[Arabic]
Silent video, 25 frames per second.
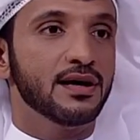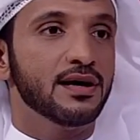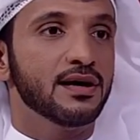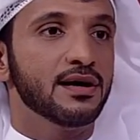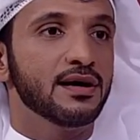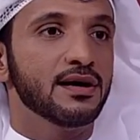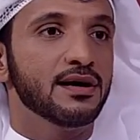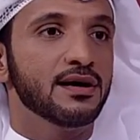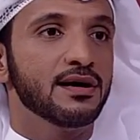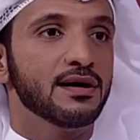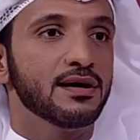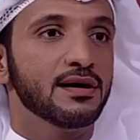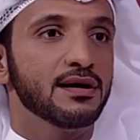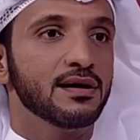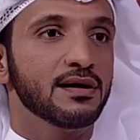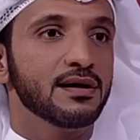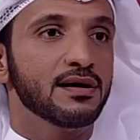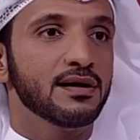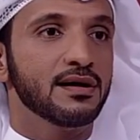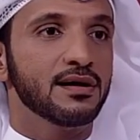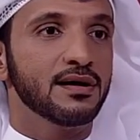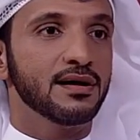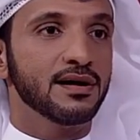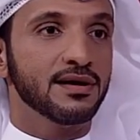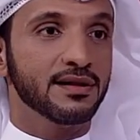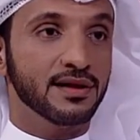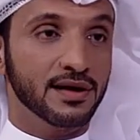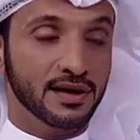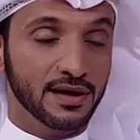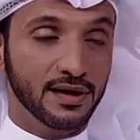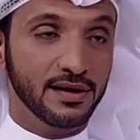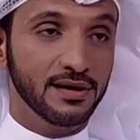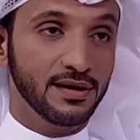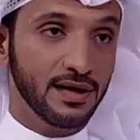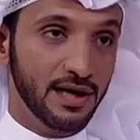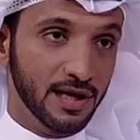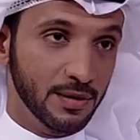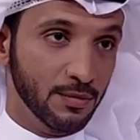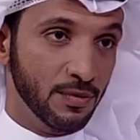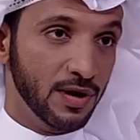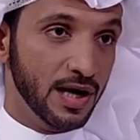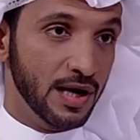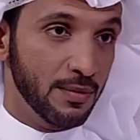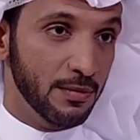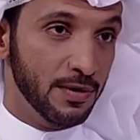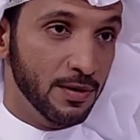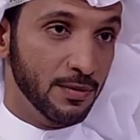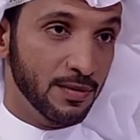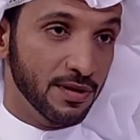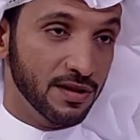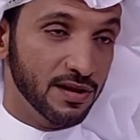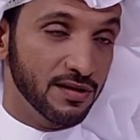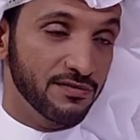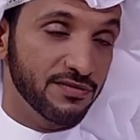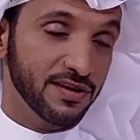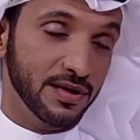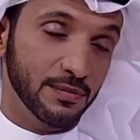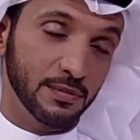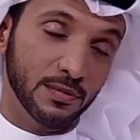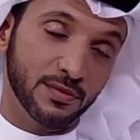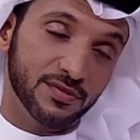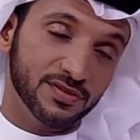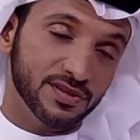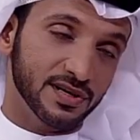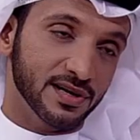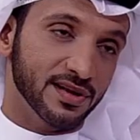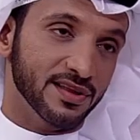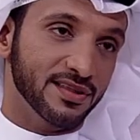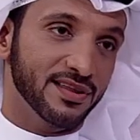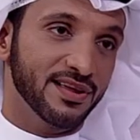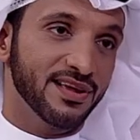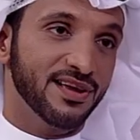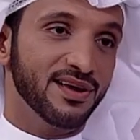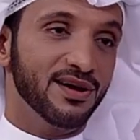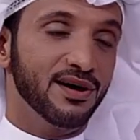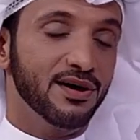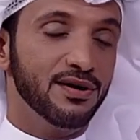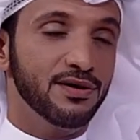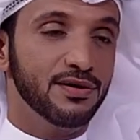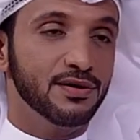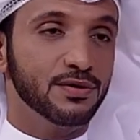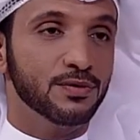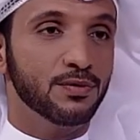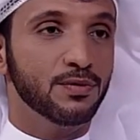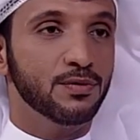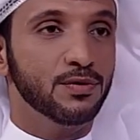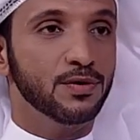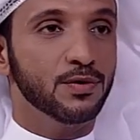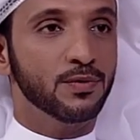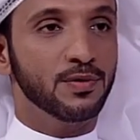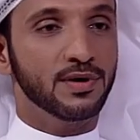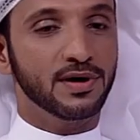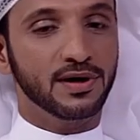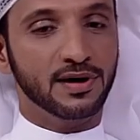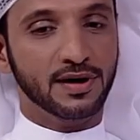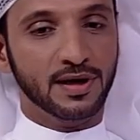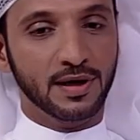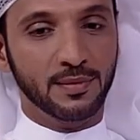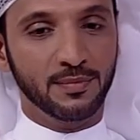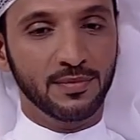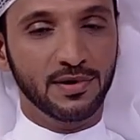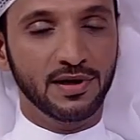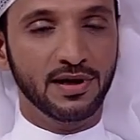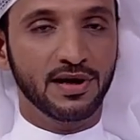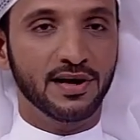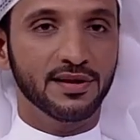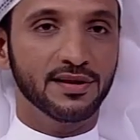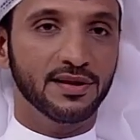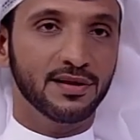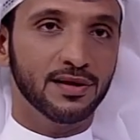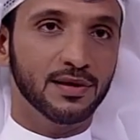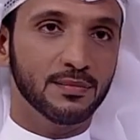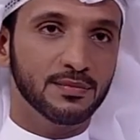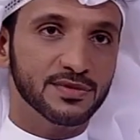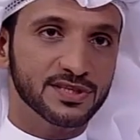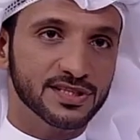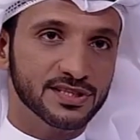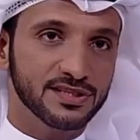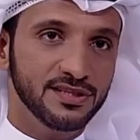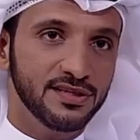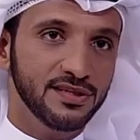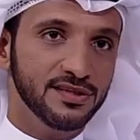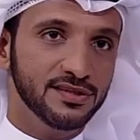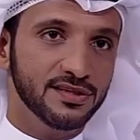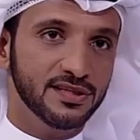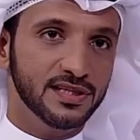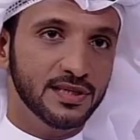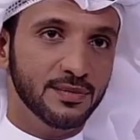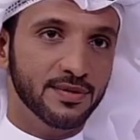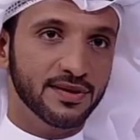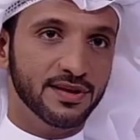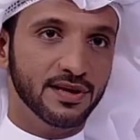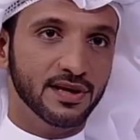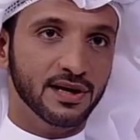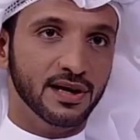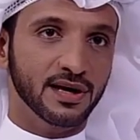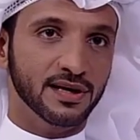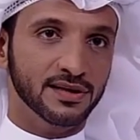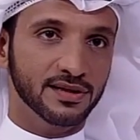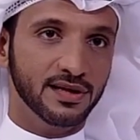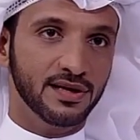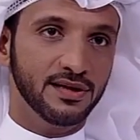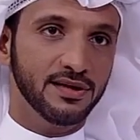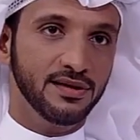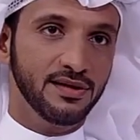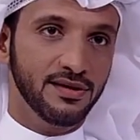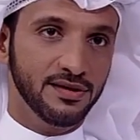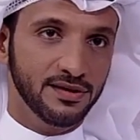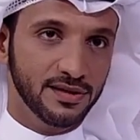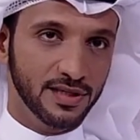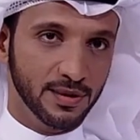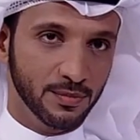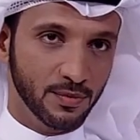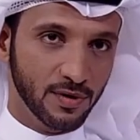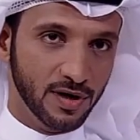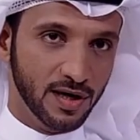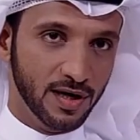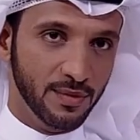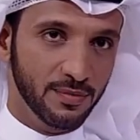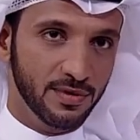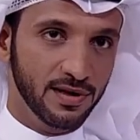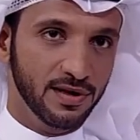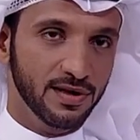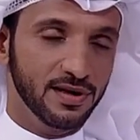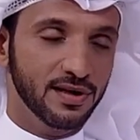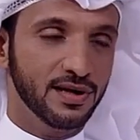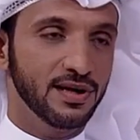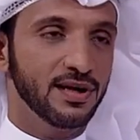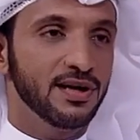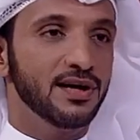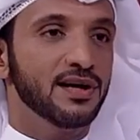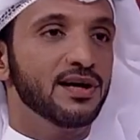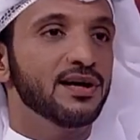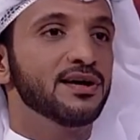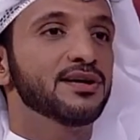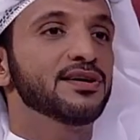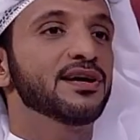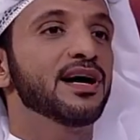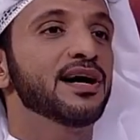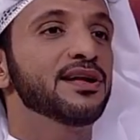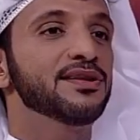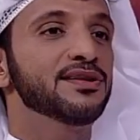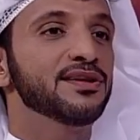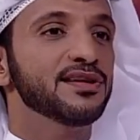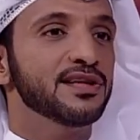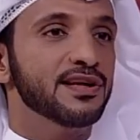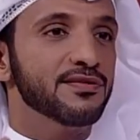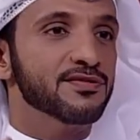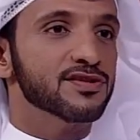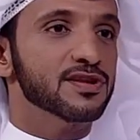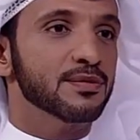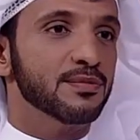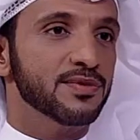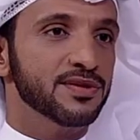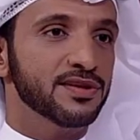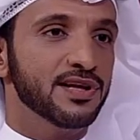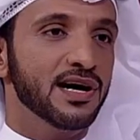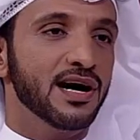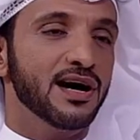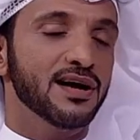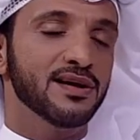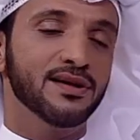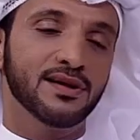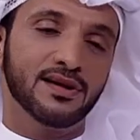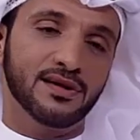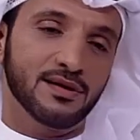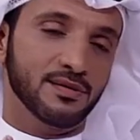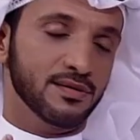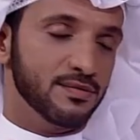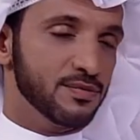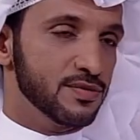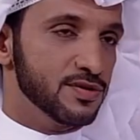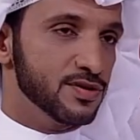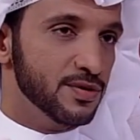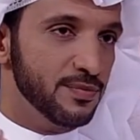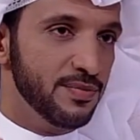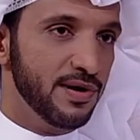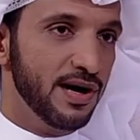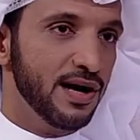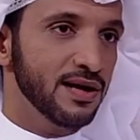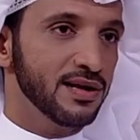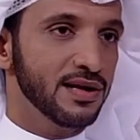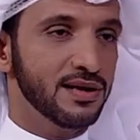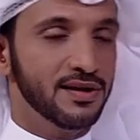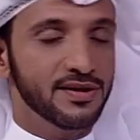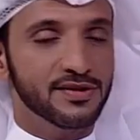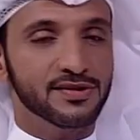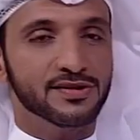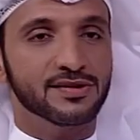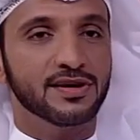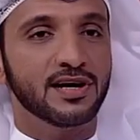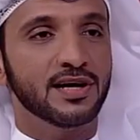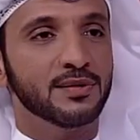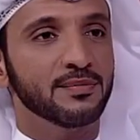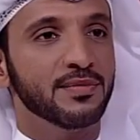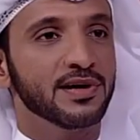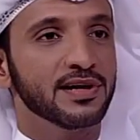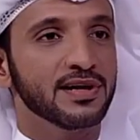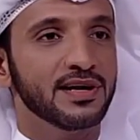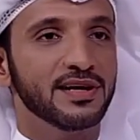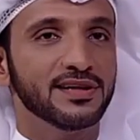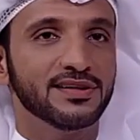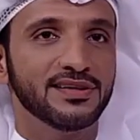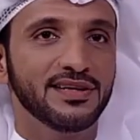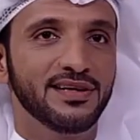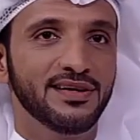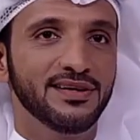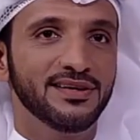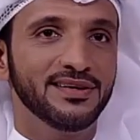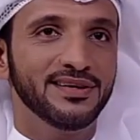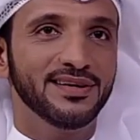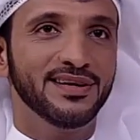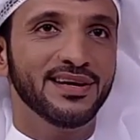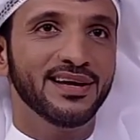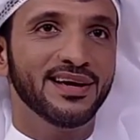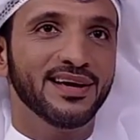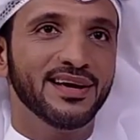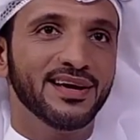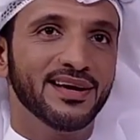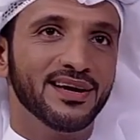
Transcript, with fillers: آه، اذا قلنا حق مقابله وظيفيه مفترض ان يكون هو قبل هذا انه مستعد انه مثلا غدا عندي مقابله يهدي نفسه من الداخل سبحان الله الانسان مرات يعني